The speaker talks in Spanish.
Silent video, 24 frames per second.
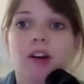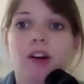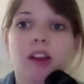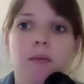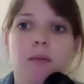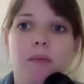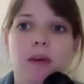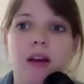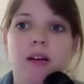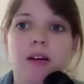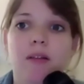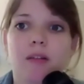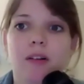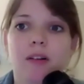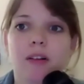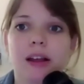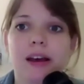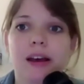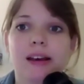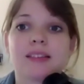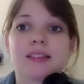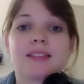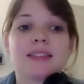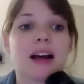óyeme,
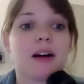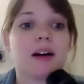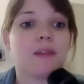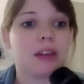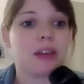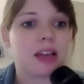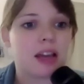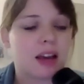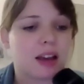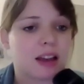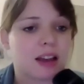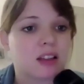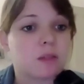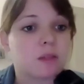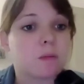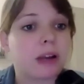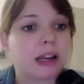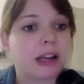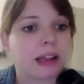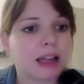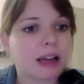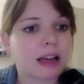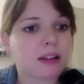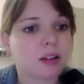está bien, es
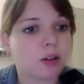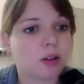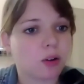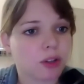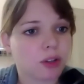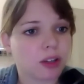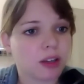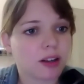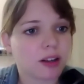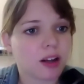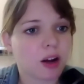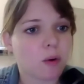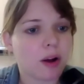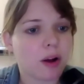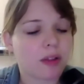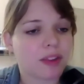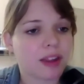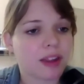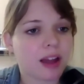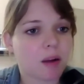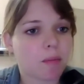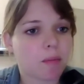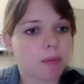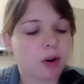verdad, se lo tiene que
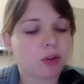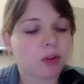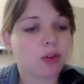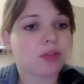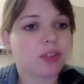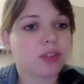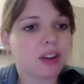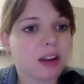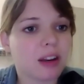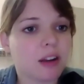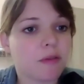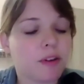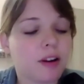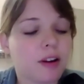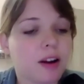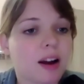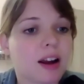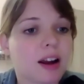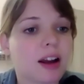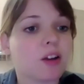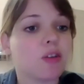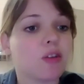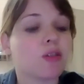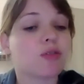aguantar, pero eso
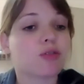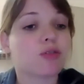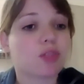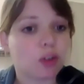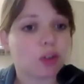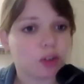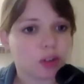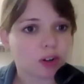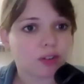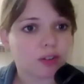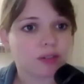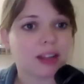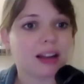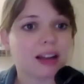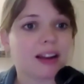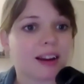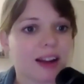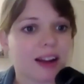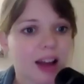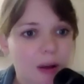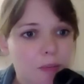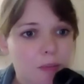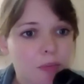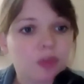significa que nosotros
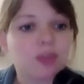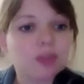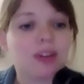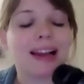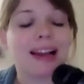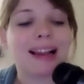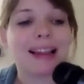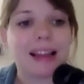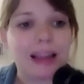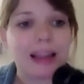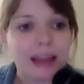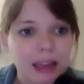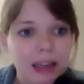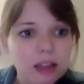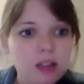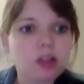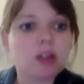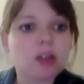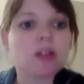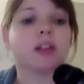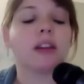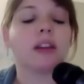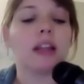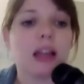tengamos el
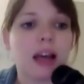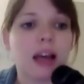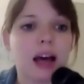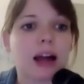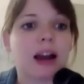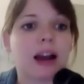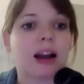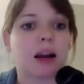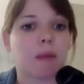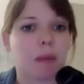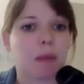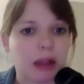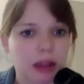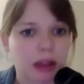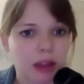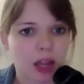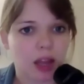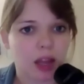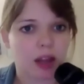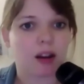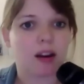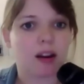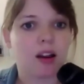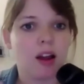derecho de
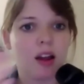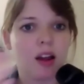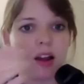arremeter.